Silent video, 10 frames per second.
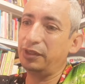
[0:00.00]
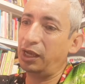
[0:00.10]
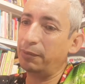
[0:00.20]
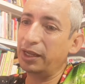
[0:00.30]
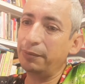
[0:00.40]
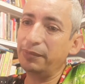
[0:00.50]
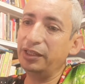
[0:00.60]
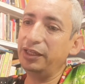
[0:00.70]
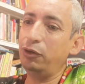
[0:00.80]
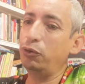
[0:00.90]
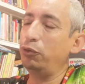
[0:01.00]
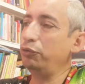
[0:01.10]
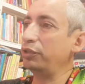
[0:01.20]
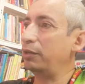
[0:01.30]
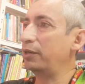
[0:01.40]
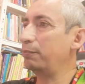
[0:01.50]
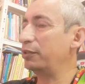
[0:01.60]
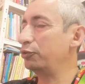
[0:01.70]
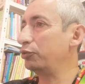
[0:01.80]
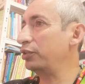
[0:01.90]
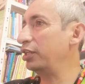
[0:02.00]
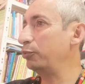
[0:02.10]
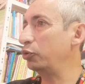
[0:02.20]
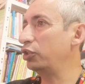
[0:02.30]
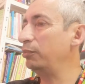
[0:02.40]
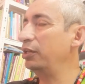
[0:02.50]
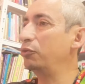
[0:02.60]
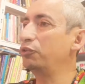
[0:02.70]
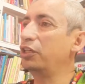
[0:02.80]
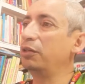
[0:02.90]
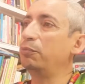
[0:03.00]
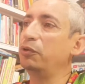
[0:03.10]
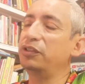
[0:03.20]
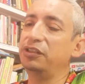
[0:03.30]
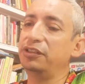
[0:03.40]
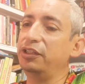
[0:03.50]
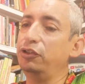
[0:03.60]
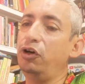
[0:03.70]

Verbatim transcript: Habrá médicos, habrá personas bioquímicos que puedan decir,